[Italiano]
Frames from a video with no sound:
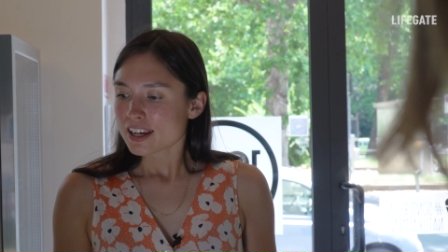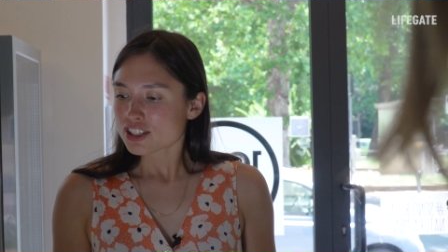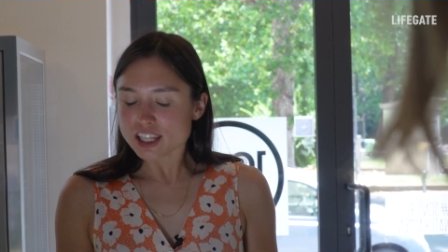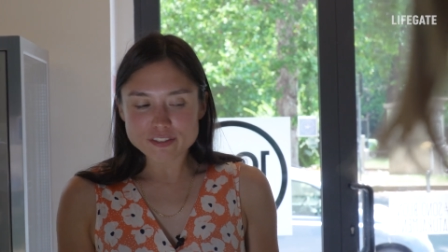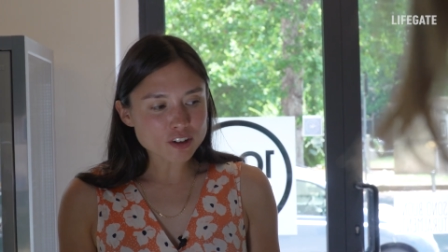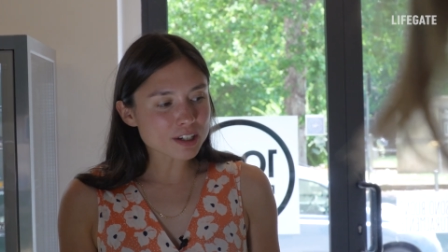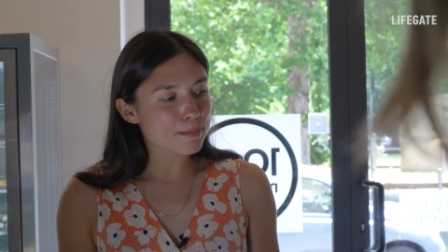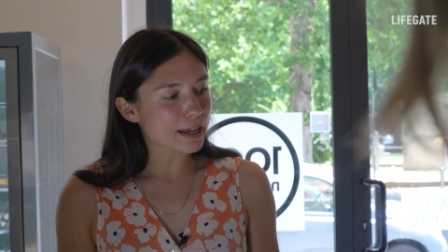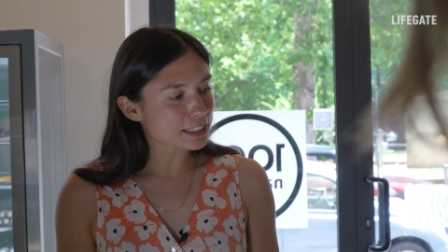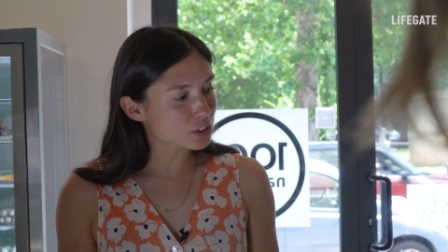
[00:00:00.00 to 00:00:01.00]
C'è davvero
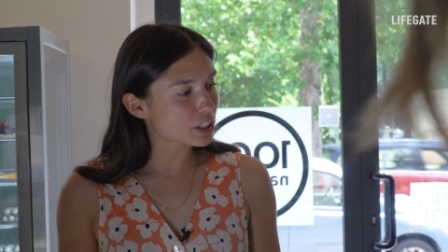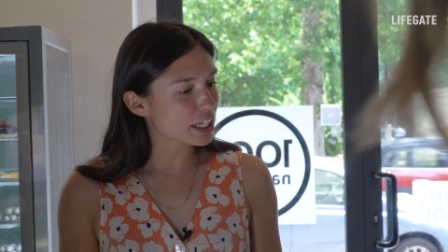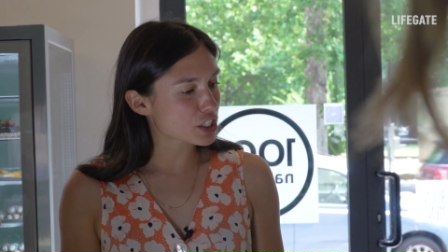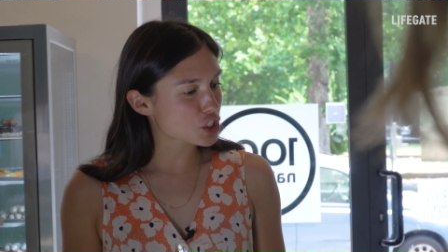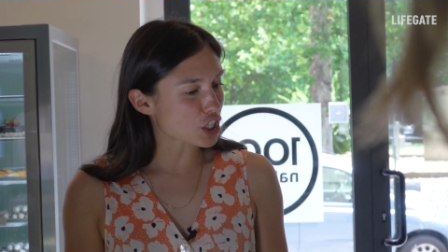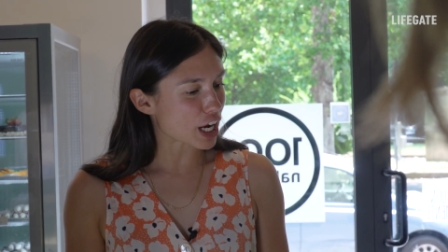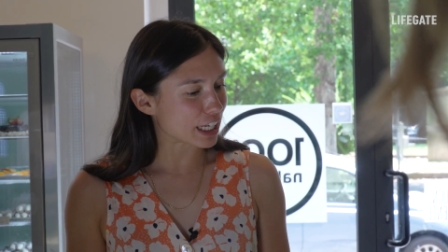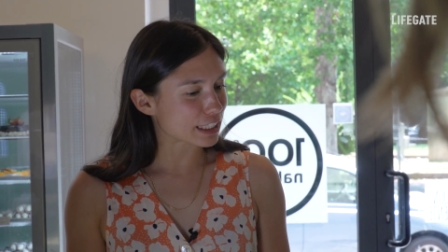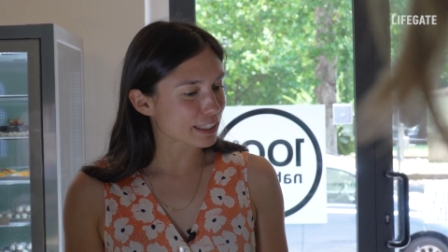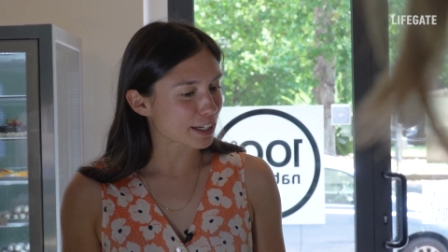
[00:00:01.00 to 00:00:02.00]
l'imbarazzo della
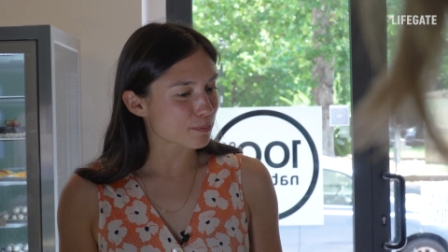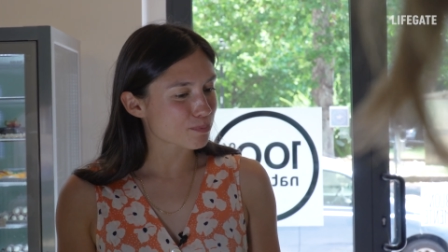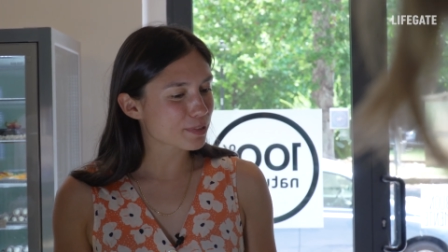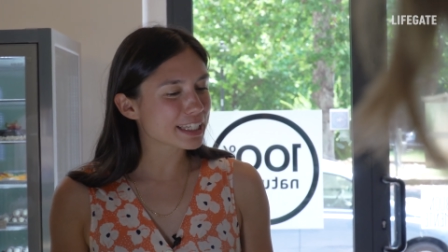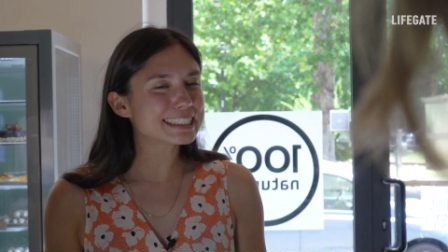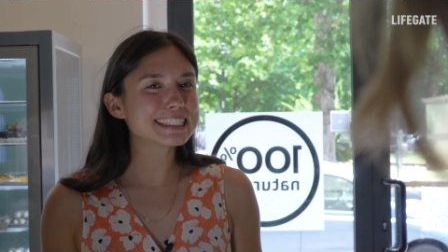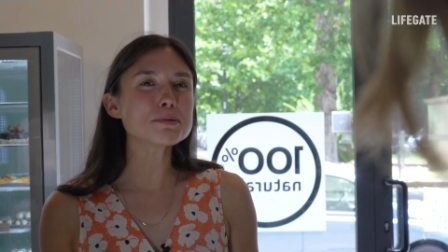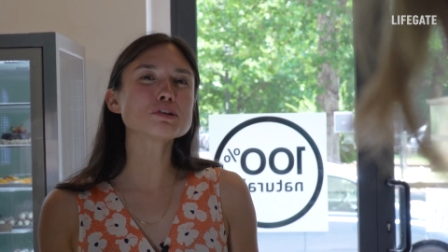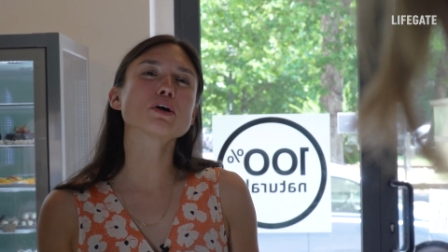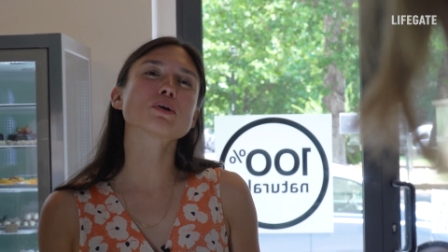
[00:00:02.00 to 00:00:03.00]
scelta.
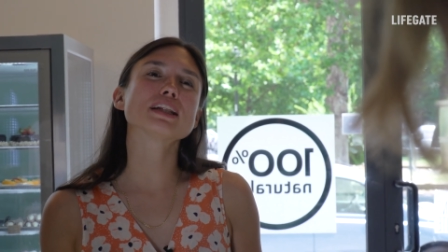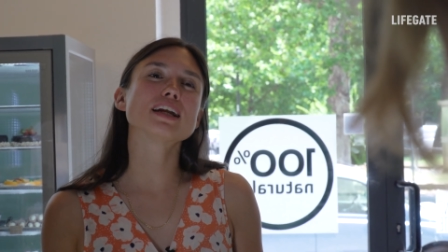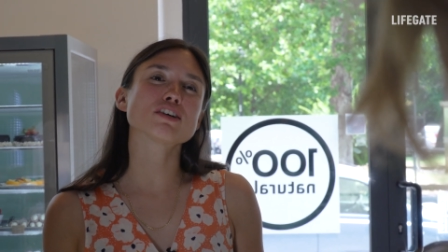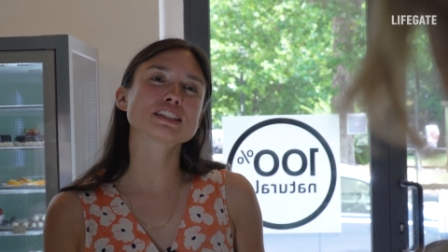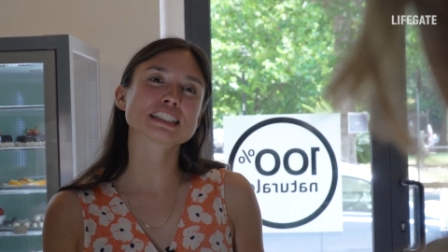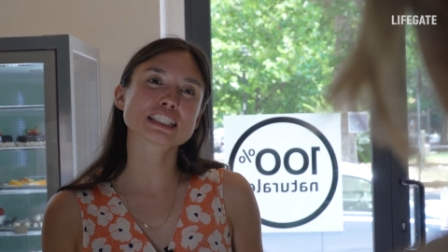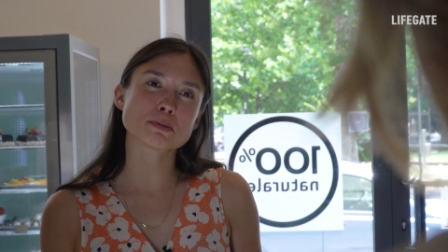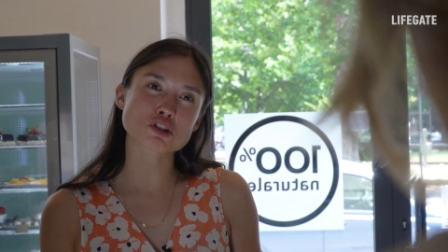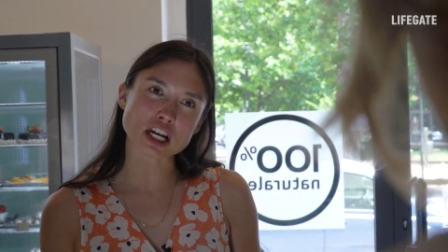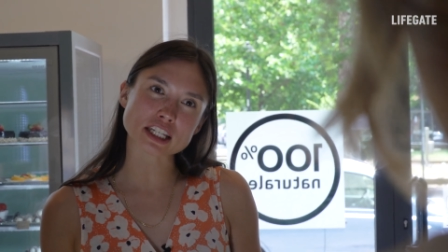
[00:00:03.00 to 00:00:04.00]
Iniziamo da una delle vostre
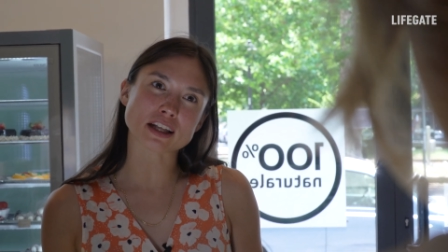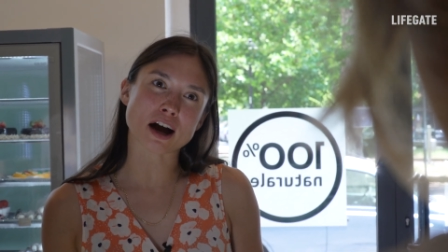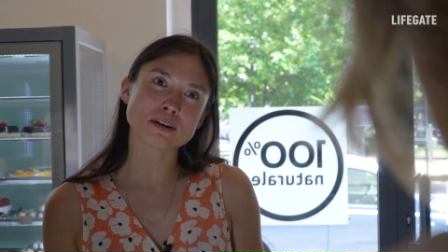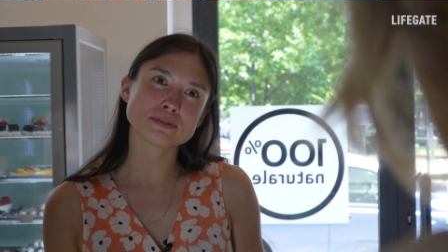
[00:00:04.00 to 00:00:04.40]
specialità.